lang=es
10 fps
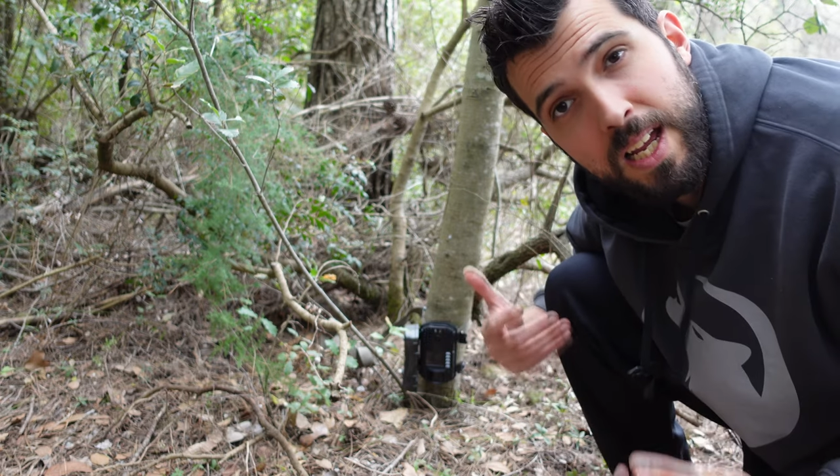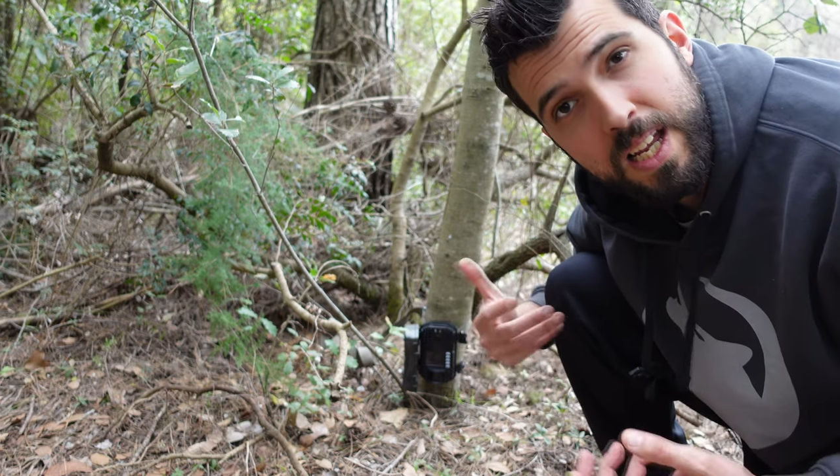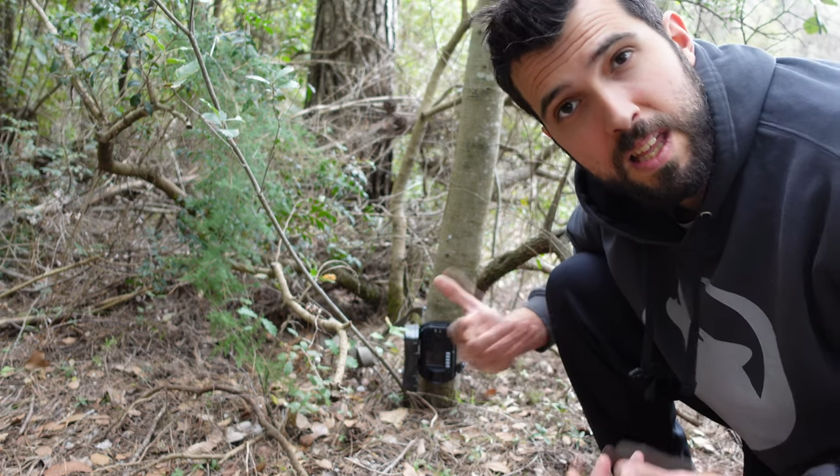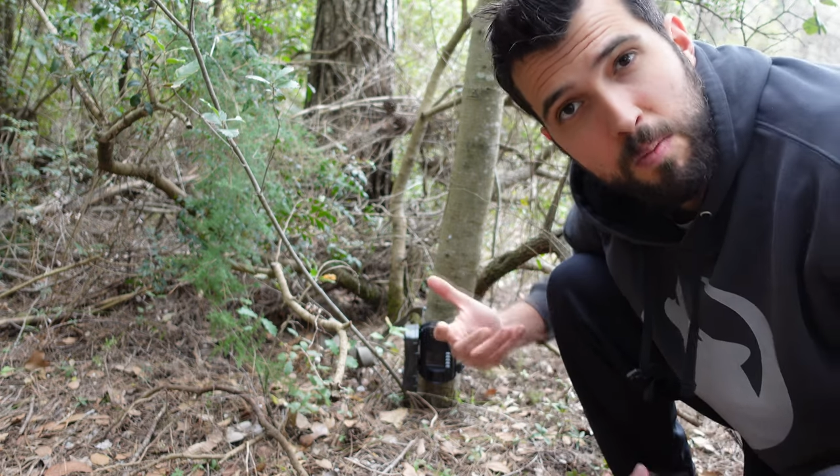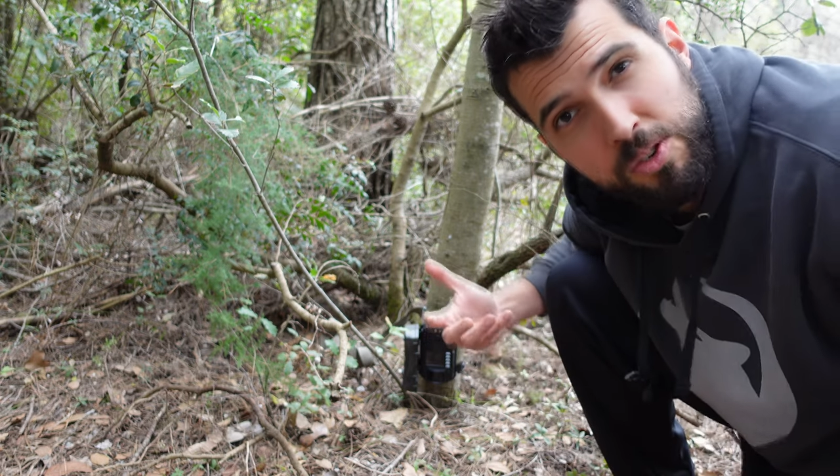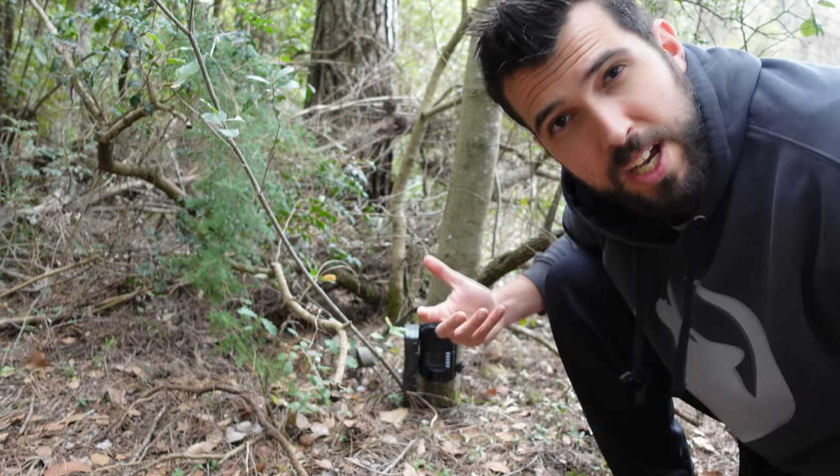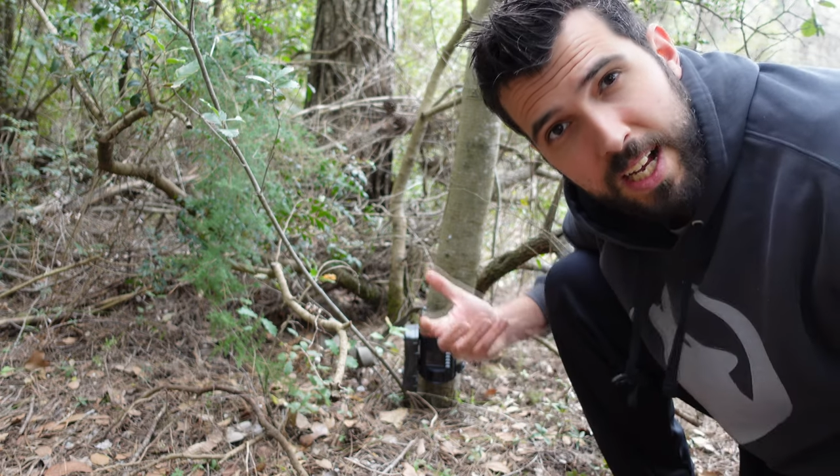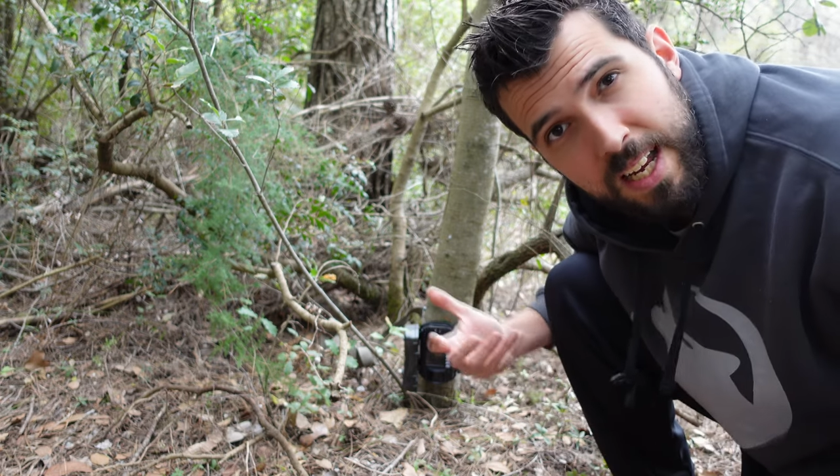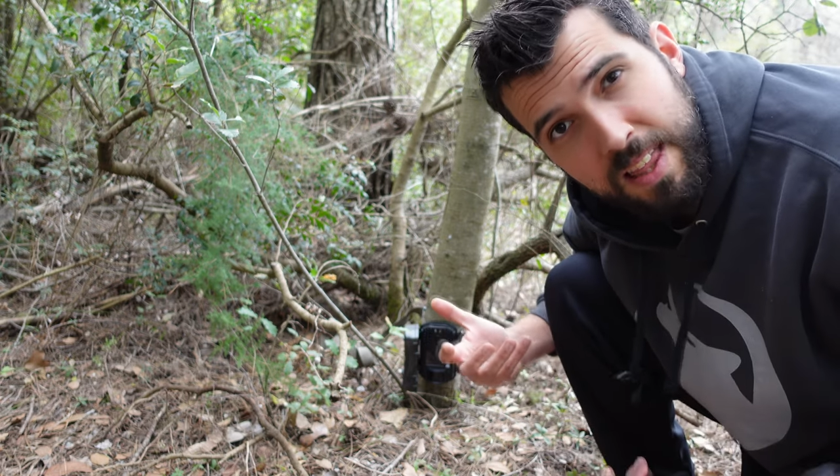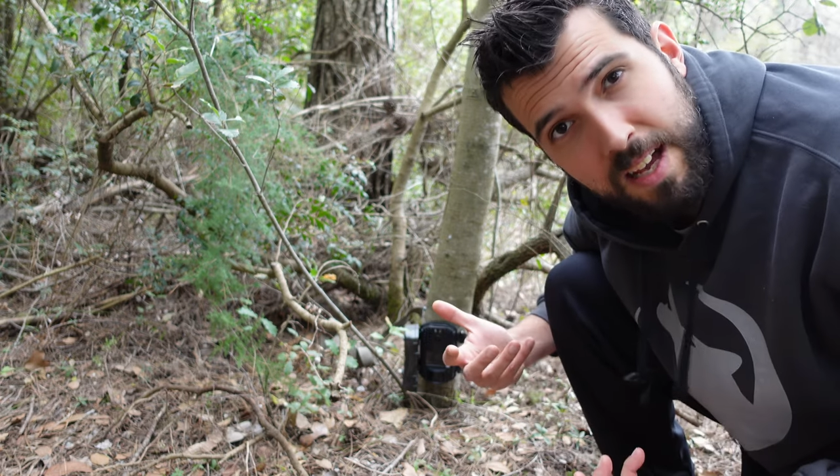y de mucha
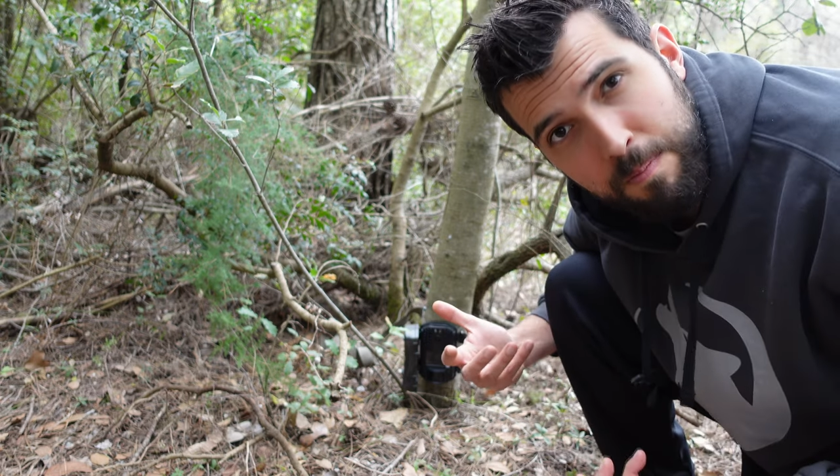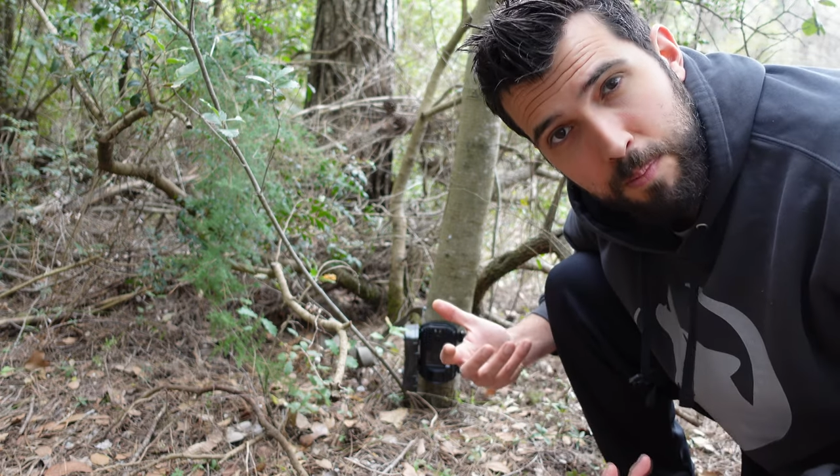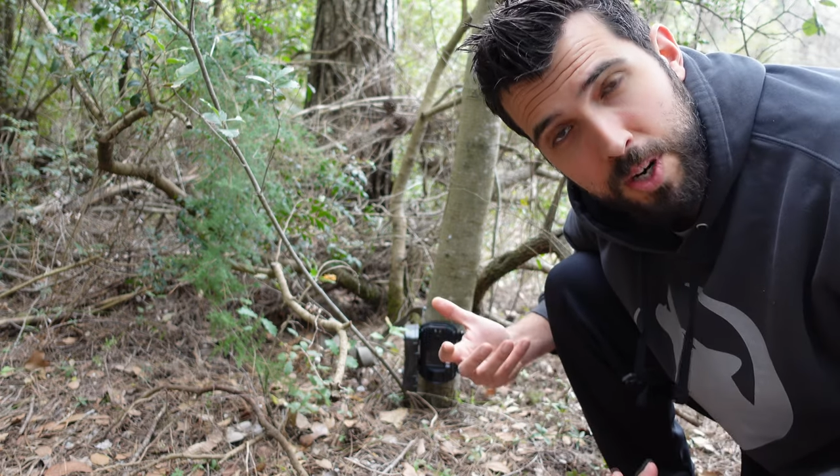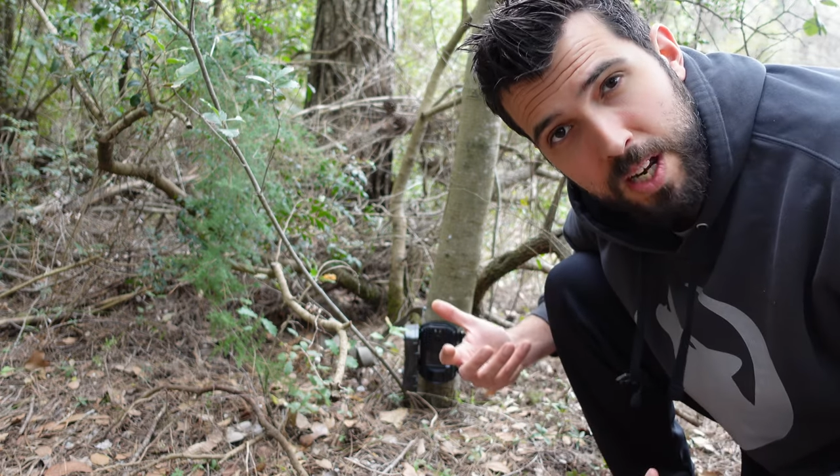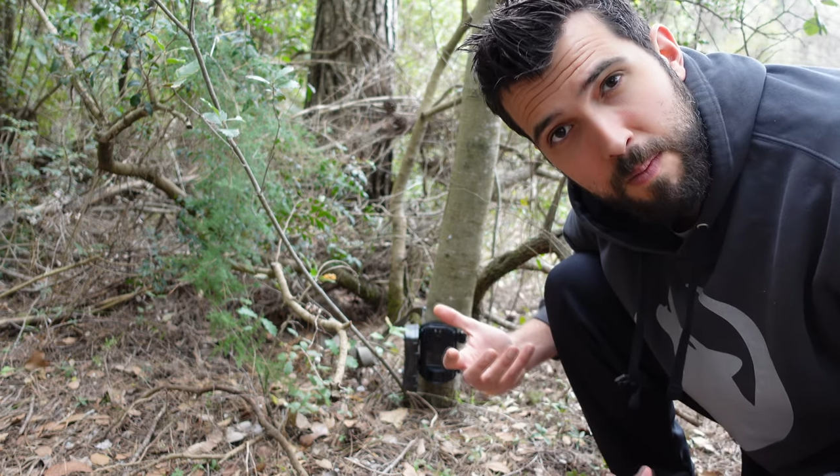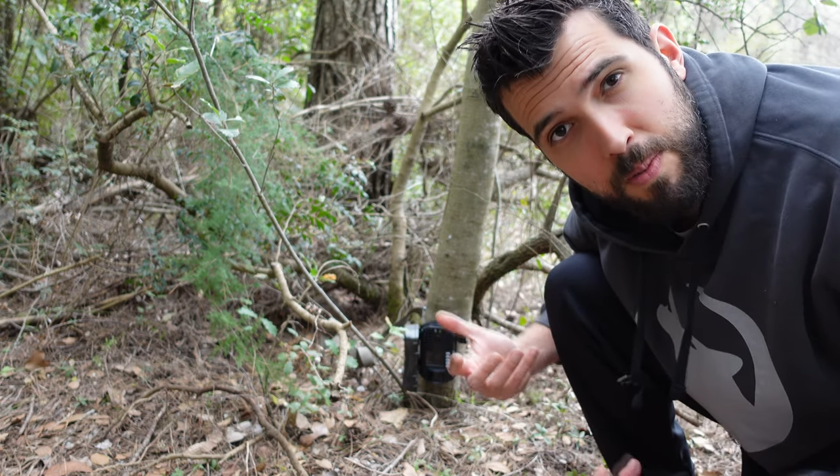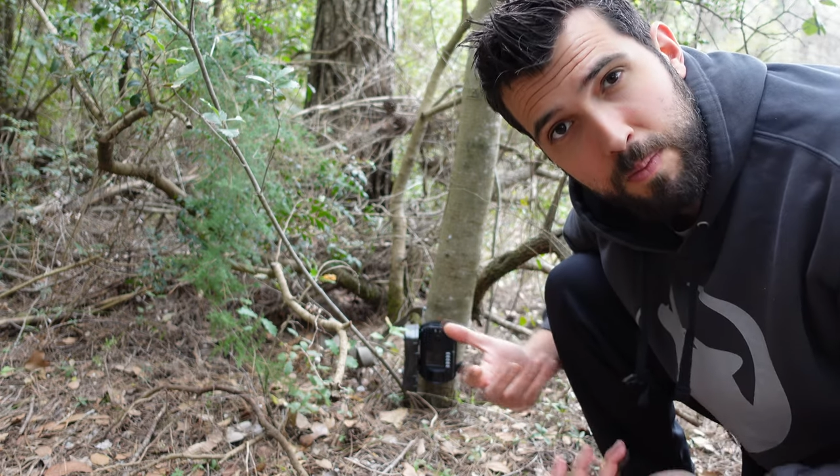calidad, por ejemplo,